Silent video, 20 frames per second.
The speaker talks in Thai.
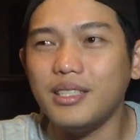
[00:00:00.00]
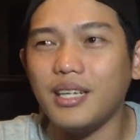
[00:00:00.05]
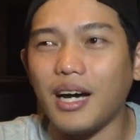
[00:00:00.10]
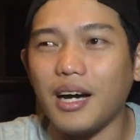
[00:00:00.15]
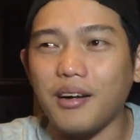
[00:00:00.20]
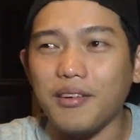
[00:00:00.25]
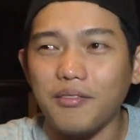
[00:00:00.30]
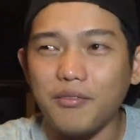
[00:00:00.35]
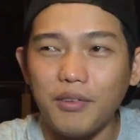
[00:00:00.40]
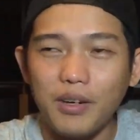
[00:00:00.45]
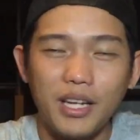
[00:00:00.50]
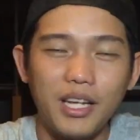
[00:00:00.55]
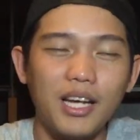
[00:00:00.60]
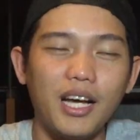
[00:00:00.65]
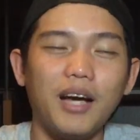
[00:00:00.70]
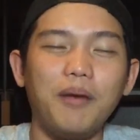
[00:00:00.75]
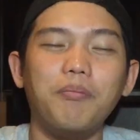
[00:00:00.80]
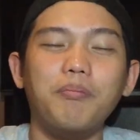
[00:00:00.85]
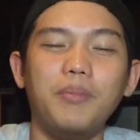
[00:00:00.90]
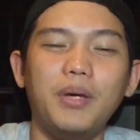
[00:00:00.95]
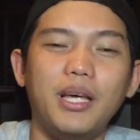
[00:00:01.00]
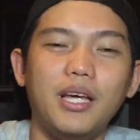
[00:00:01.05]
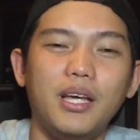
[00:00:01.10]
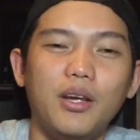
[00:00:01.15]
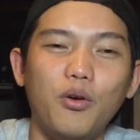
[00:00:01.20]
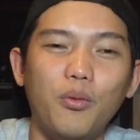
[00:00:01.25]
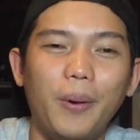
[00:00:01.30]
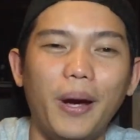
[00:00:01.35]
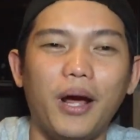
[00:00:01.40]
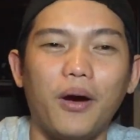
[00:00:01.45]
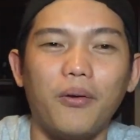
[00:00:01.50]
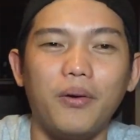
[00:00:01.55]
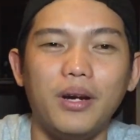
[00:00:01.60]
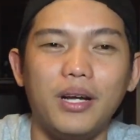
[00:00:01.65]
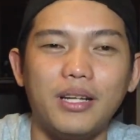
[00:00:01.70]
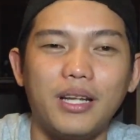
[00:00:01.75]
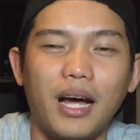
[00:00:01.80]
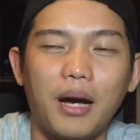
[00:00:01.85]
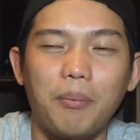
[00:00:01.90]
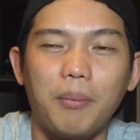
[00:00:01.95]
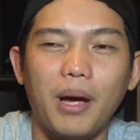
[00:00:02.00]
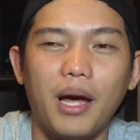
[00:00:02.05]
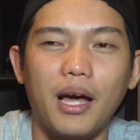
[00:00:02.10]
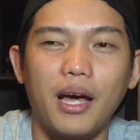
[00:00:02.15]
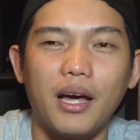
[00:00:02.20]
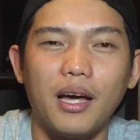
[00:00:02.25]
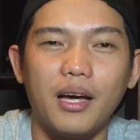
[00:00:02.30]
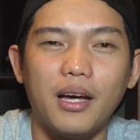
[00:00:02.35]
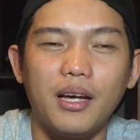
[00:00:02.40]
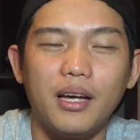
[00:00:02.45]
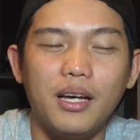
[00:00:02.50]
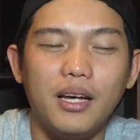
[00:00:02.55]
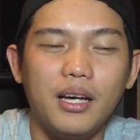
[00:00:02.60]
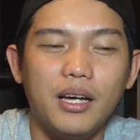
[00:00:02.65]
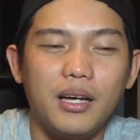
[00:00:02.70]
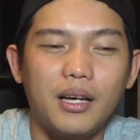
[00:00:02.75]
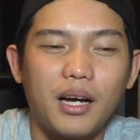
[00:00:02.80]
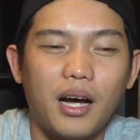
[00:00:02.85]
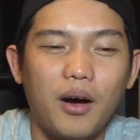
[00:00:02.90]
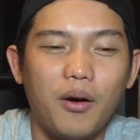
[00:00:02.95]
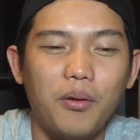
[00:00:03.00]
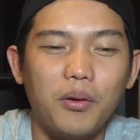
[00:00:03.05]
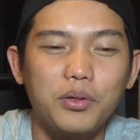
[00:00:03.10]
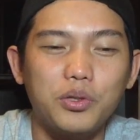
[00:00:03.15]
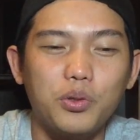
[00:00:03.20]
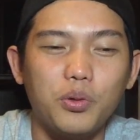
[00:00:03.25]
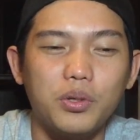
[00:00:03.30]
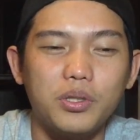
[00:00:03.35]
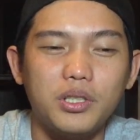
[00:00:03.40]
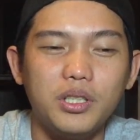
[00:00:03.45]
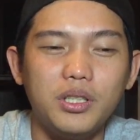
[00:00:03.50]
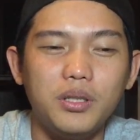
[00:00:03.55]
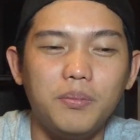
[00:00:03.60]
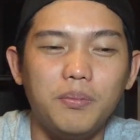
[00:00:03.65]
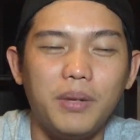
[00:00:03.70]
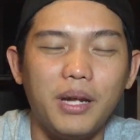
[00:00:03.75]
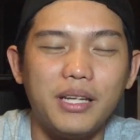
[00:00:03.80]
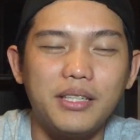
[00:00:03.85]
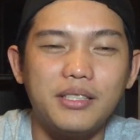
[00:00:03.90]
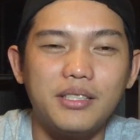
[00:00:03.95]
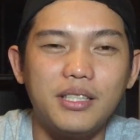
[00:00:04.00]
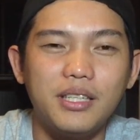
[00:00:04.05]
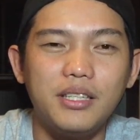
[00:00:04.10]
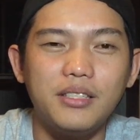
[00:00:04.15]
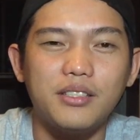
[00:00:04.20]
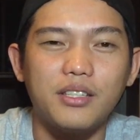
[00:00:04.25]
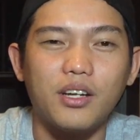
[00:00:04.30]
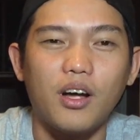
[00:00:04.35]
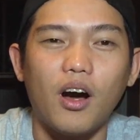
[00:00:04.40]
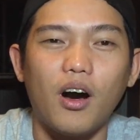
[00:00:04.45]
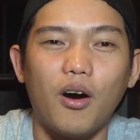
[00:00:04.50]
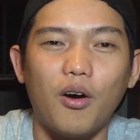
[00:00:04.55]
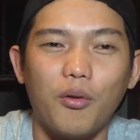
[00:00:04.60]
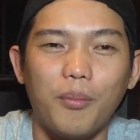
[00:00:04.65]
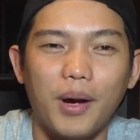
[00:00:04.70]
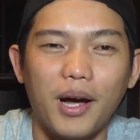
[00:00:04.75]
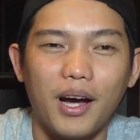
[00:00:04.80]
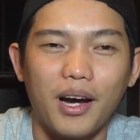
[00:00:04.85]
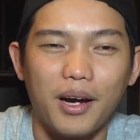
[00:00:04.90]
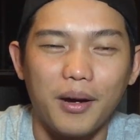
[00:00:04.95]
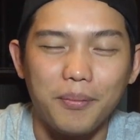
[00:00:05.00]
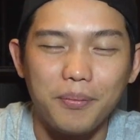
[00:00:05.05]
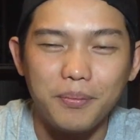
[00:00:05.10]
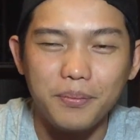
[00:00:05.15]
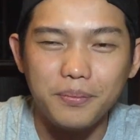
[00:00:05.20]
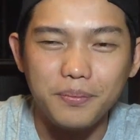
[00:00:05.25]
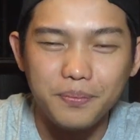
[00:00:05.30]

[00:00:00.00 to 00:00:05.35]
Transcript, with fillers: อย่างวันนี้ครับมีลูกเพจคนหนึ่งทักมา เขาเอาตัวชื่อ blessing score มาครับ